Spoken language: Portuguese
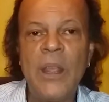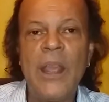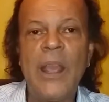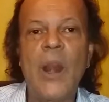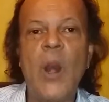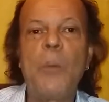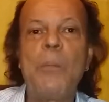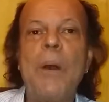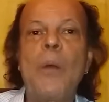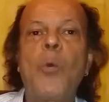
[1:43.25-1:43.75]

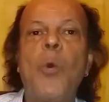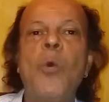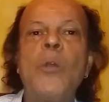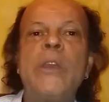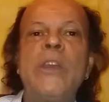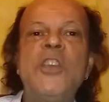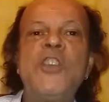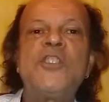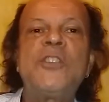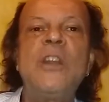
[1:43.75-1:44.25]
Ela é uma
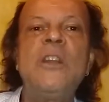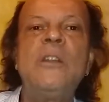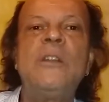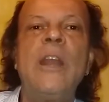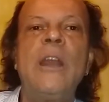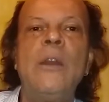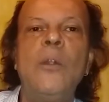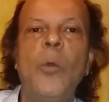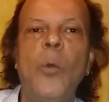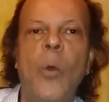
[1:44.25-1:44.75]
conquista
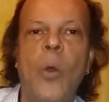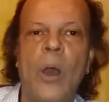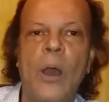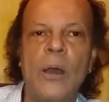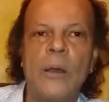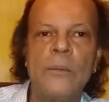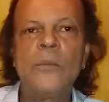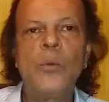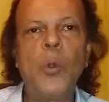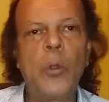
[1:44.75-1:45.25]

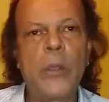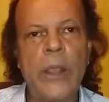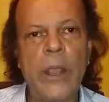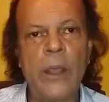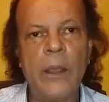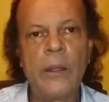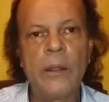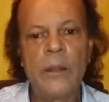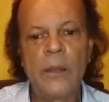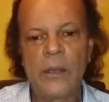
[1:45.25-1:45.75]
interior. Do
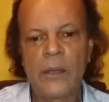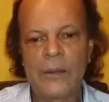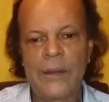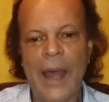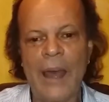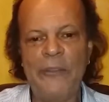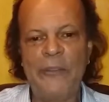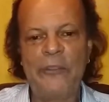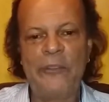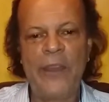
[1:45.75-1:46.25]
que?
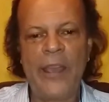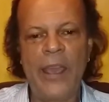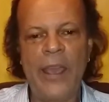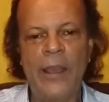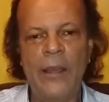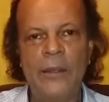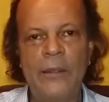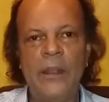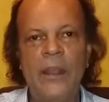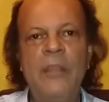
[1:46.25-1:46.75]
da
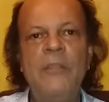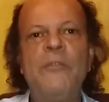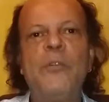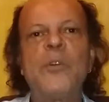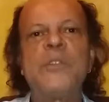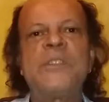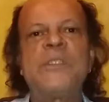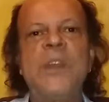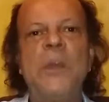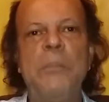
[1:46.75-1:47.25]
fé em
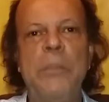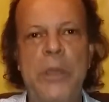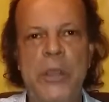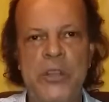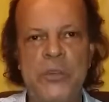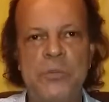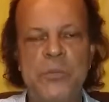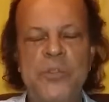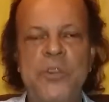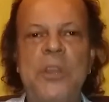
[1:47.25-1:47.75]
você
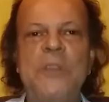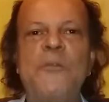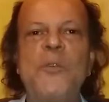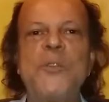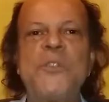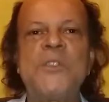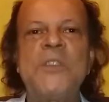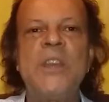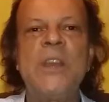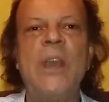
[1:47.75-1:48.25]
mesmo, de que
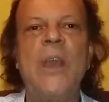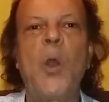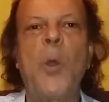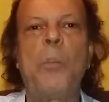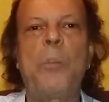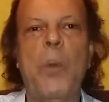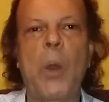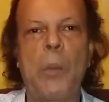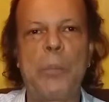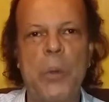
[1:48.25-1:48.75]
você é
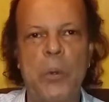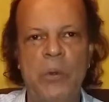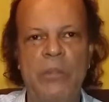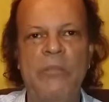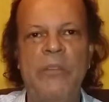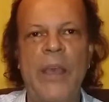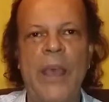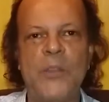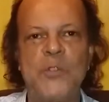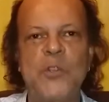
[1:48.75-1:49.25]
o próprio
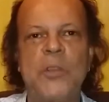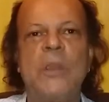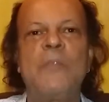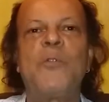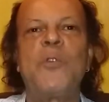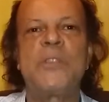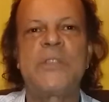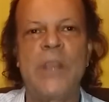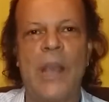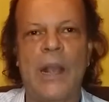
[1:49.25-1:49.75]
universo, de que
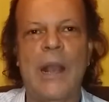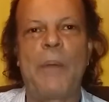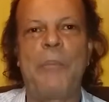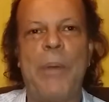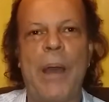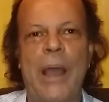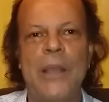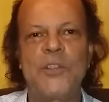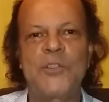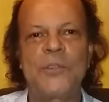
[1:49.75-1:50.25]
você é
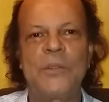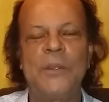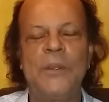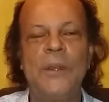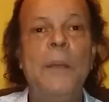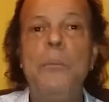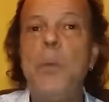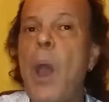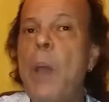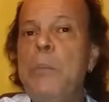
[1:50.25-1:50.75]
capaz.
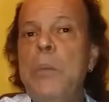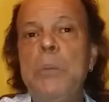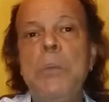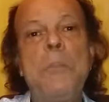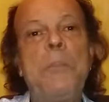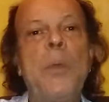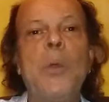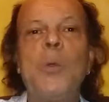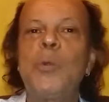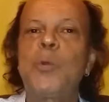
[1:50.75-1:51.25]
Meu amigo
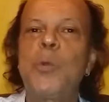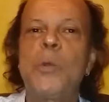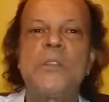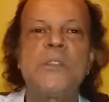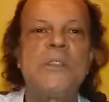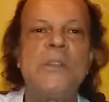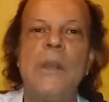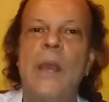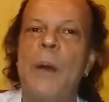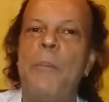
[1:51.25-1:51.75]
me perguntou
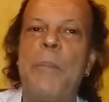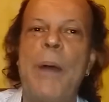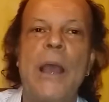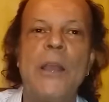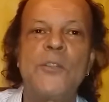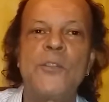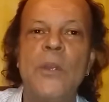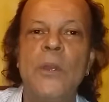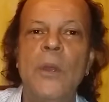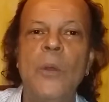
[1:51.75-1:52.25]
assim,
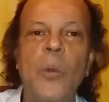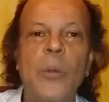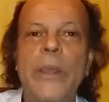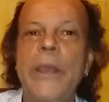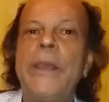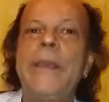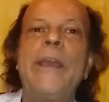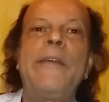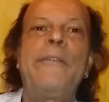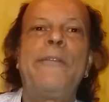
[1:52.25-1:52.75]
rapaz, o
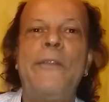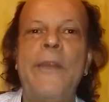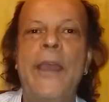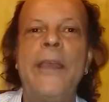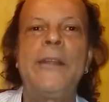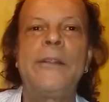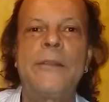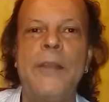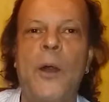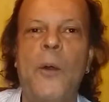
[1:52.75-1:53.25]
que é fé
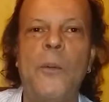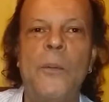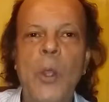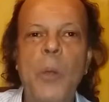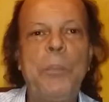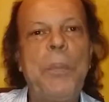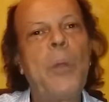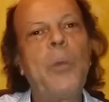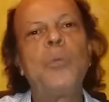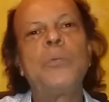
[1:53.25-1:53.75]
então?
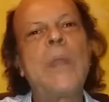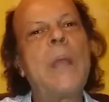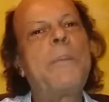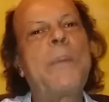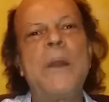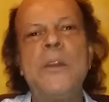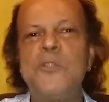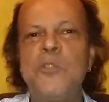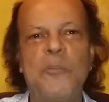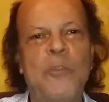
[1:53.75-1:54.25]
Eu perguntei
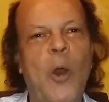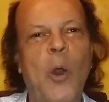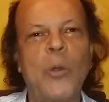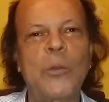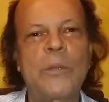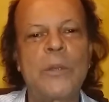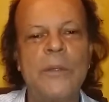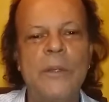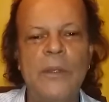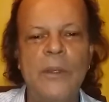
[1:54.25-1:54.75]
para ele de
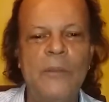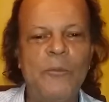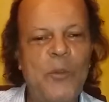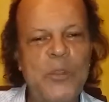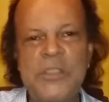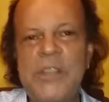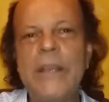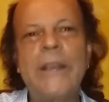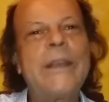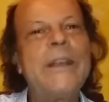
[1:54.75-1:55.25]
volta:
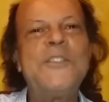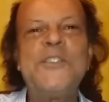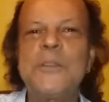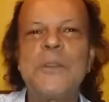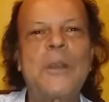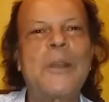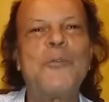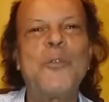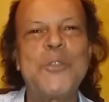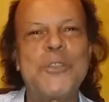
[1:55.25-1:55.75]
Você
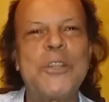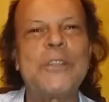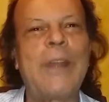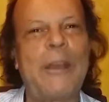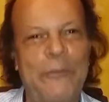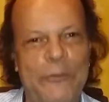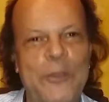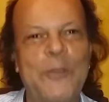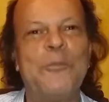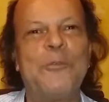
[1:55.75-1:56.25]
acredita que você
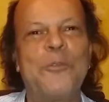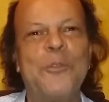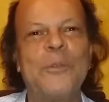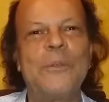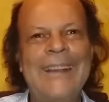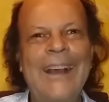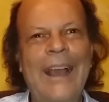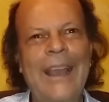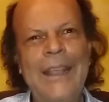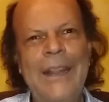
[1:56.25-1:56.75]
está vivo?
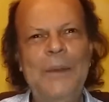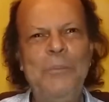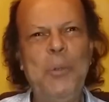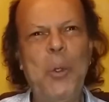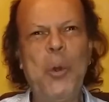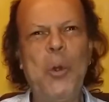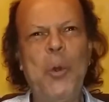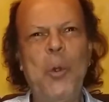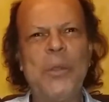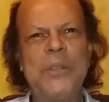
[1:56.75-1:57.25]
Aí ele me
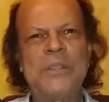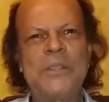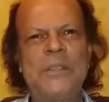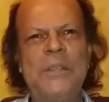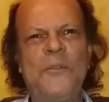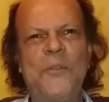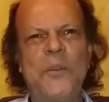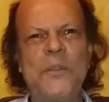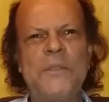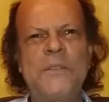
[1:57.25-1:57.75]
olhou
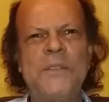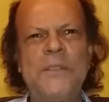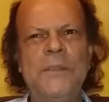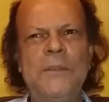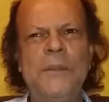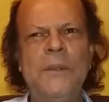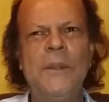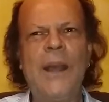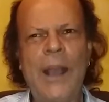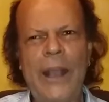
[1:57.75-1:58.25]
assim e falou
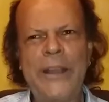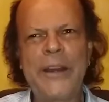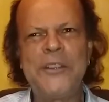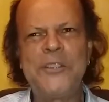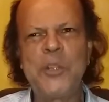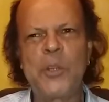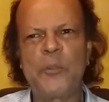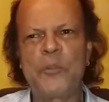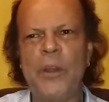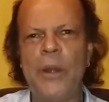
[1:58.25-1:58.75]
assim:
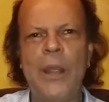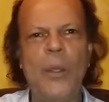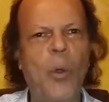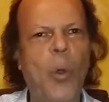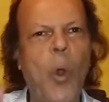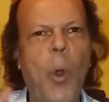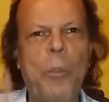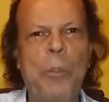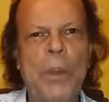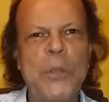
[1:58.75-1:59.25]
acredito. Eu
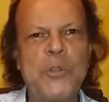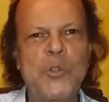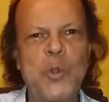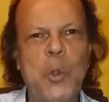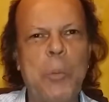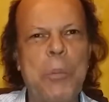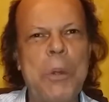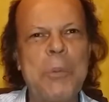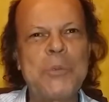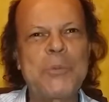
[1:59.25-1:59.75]
falei: opa,
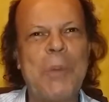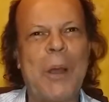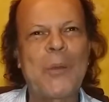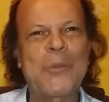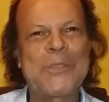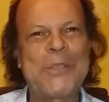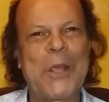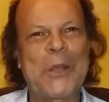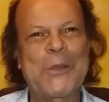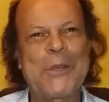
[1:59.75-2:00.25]
descobrimos uma
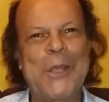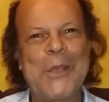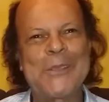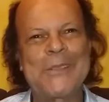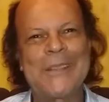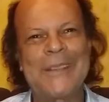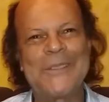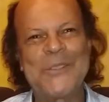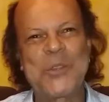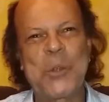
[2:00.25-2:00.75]

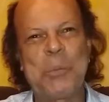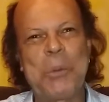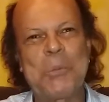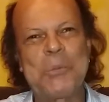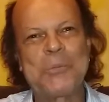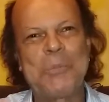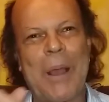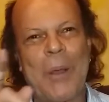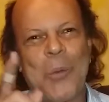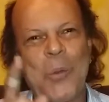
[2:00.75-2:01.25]
certeza,
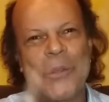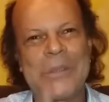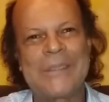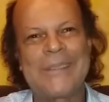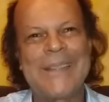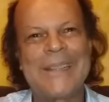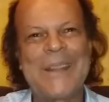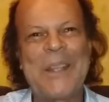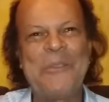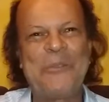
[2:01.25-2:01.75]
descobrimos uma coisa
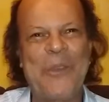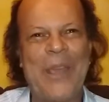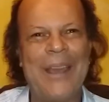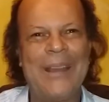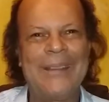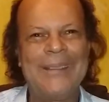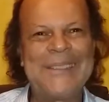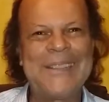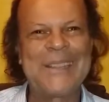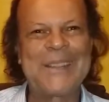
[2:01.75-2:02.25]
que você tem
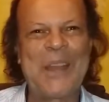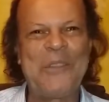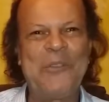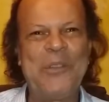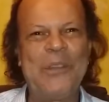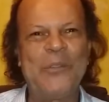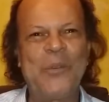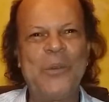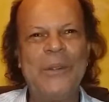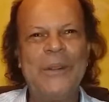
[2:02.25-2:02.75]
fé, você tá
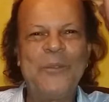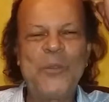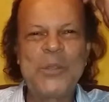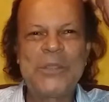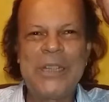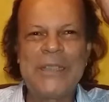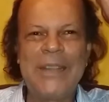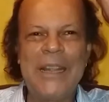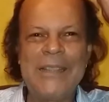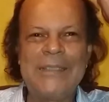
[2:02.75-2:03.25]
vivo.
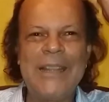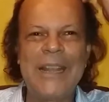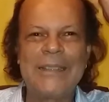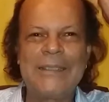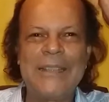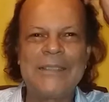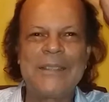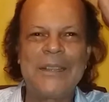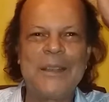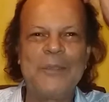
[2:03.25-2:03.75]
Você tem
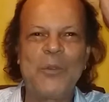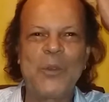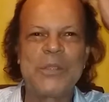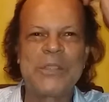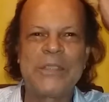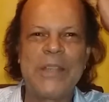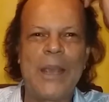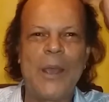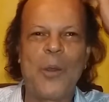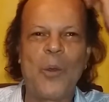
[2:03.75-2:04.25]
certeza que
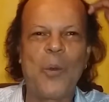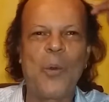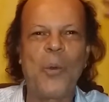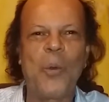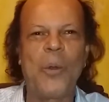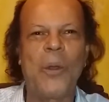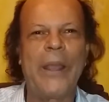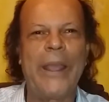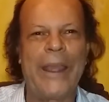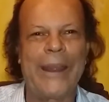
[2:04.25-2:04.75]
você é
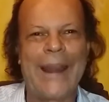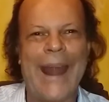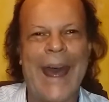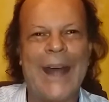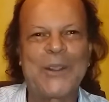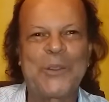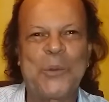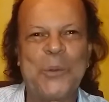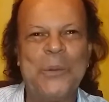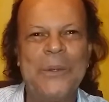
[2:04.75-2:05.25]
o
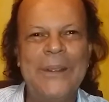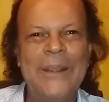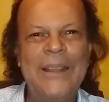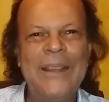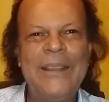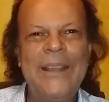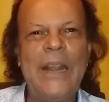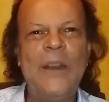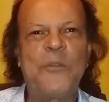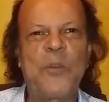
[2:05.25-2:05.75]
Renato?
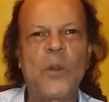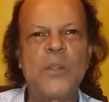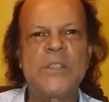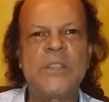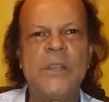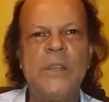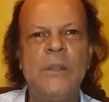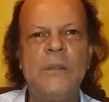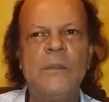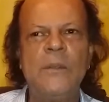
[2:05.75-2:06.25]
E ele falou
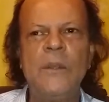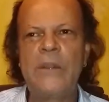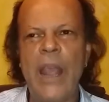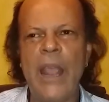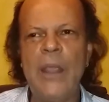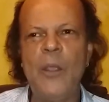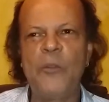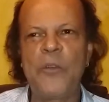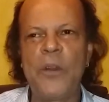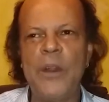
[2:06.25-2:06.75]
assim:
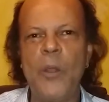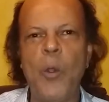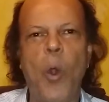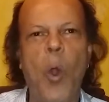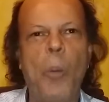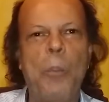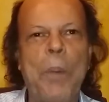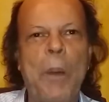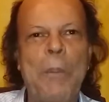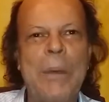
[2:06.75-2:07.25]
tenho. Eu falei:
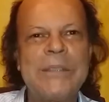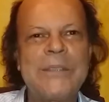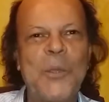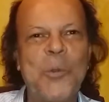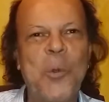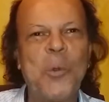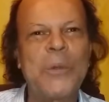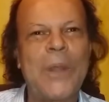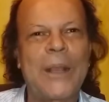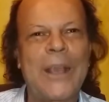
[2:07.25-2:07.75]
opa, uma
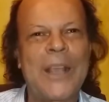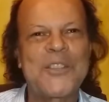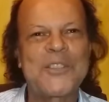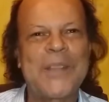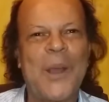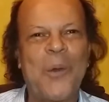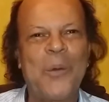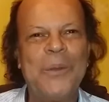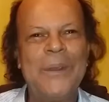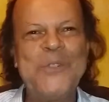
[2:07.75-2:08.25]
segunda
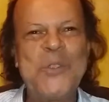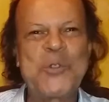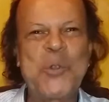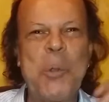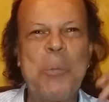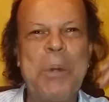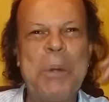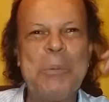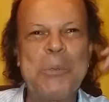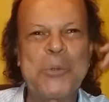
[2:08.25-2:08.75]
questão.
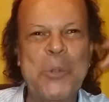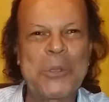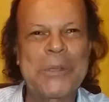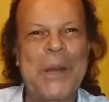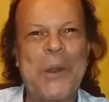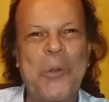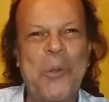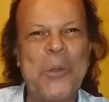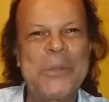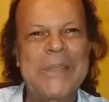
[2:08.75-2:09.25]
Descobrimos
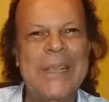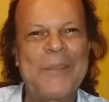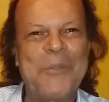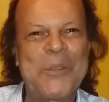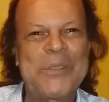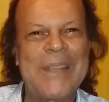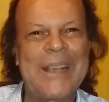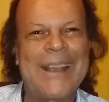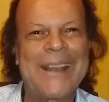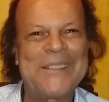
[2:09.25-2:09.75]
outra coisa que
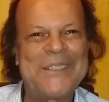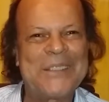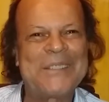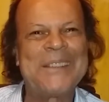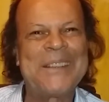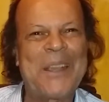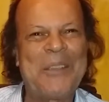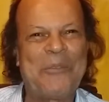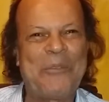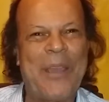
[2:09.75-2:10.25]
você
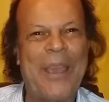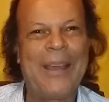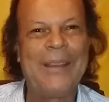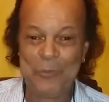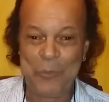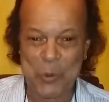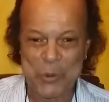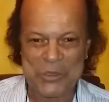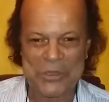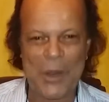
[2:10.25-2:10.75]
acredita e tem fé.
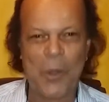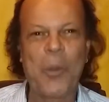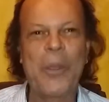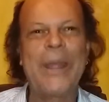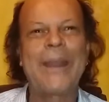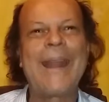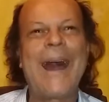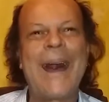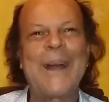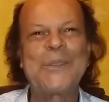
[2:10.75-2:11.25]
Você é o
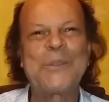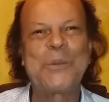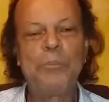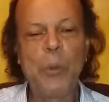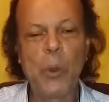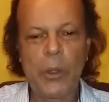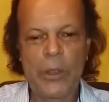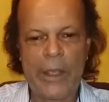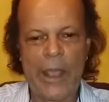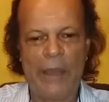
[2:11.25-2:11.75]
Renato.
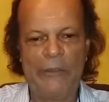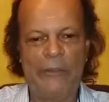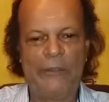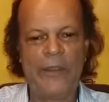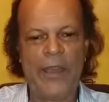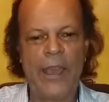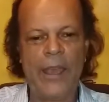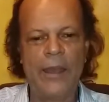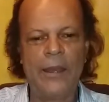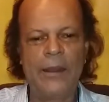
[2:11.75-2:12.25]
Porque a
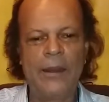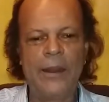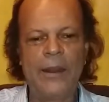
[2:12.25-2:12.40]
fé